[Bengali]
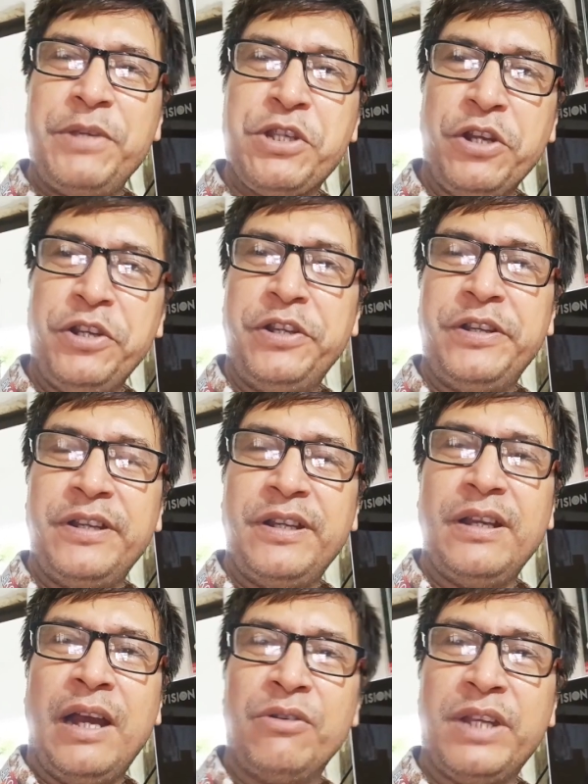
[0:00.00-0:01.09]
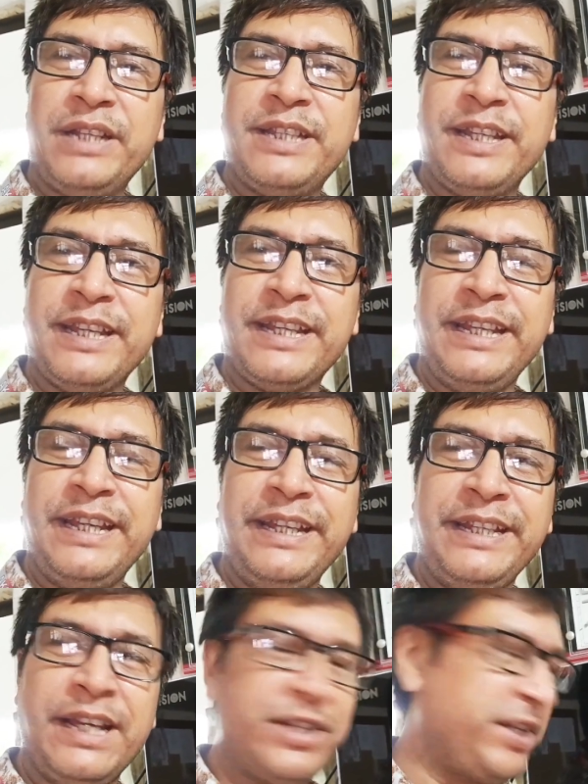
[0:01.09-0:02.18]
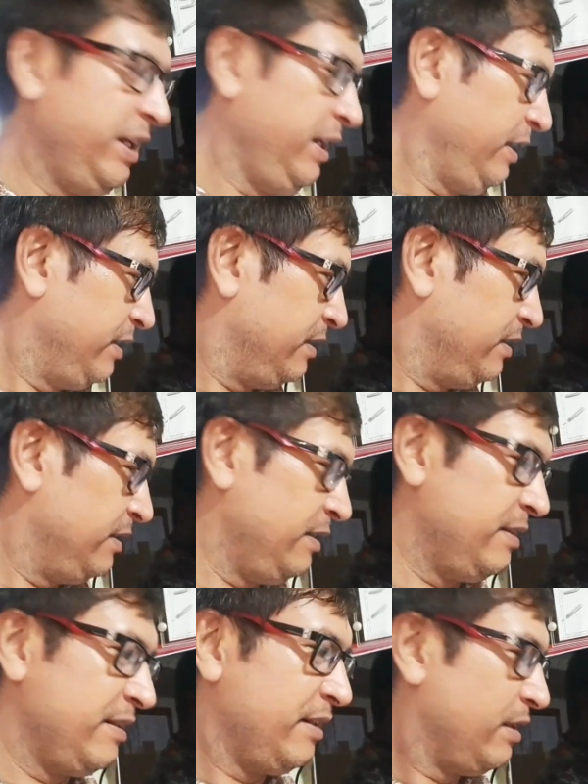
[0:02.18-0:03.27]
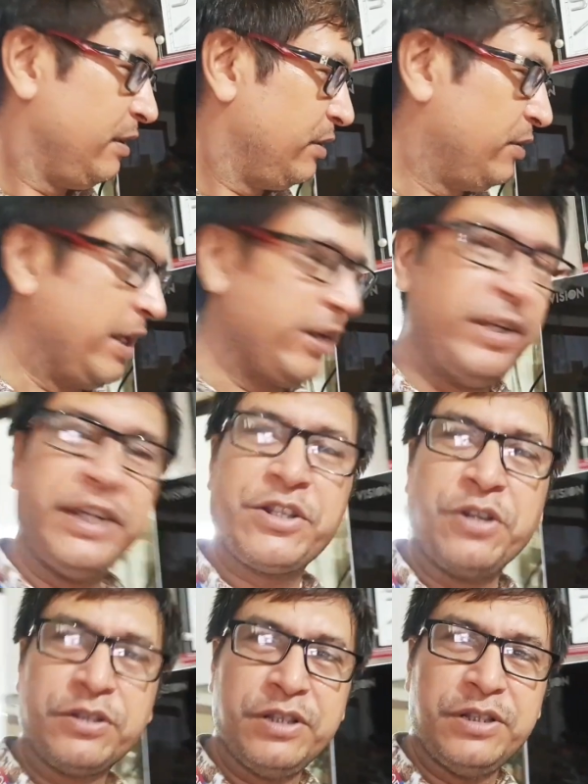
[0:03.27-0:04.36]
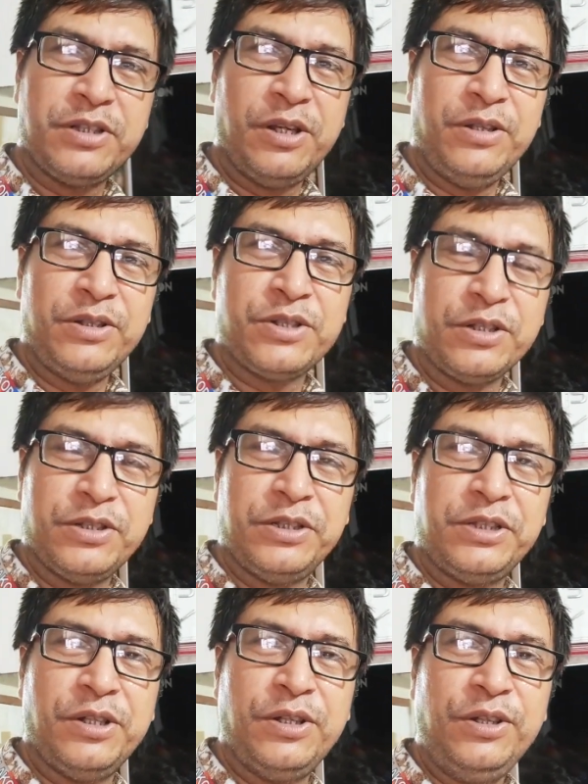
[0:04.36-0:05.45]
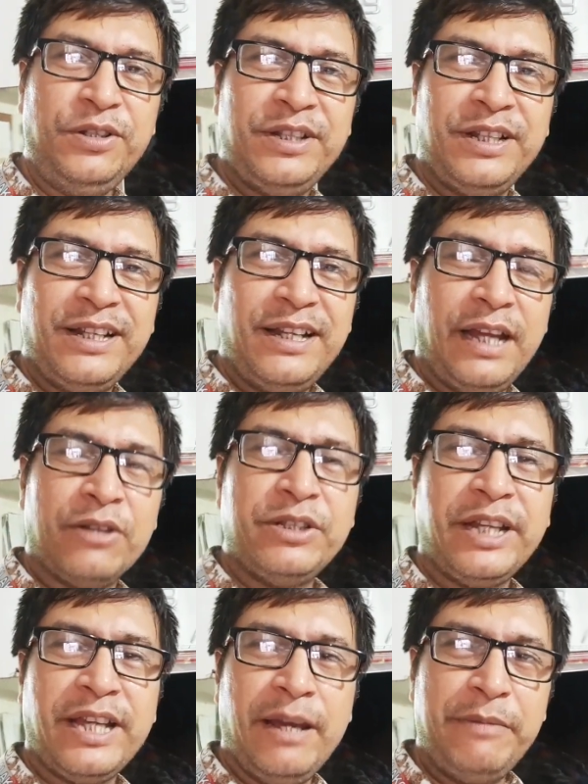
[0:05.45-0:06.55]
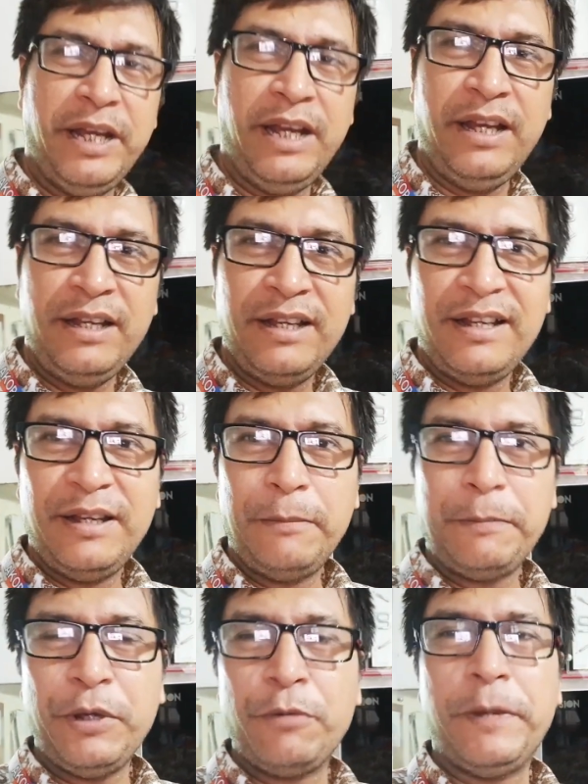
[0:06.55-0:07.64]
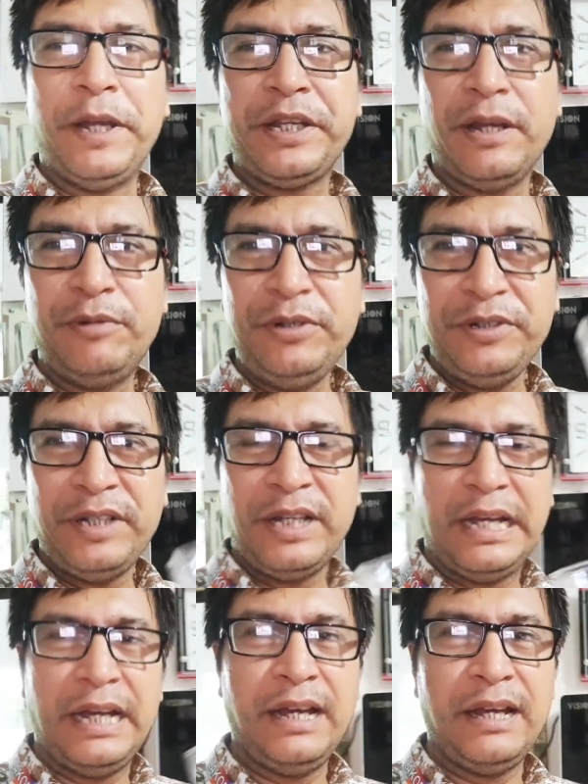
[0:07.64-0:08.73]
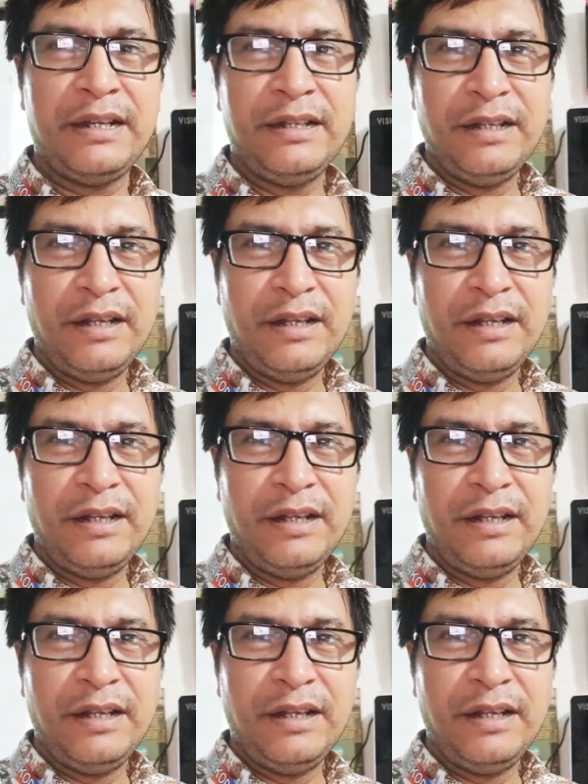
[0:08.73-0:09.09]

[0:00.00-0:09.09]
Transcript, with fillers: ভীষণ আউটলেট থেকে কিনে নিয়ে আসছি তো এখন এটা সংযোজিত হলো সংযোজিত হলো এখন থেকে আমরা পিওর পানি খাবো আর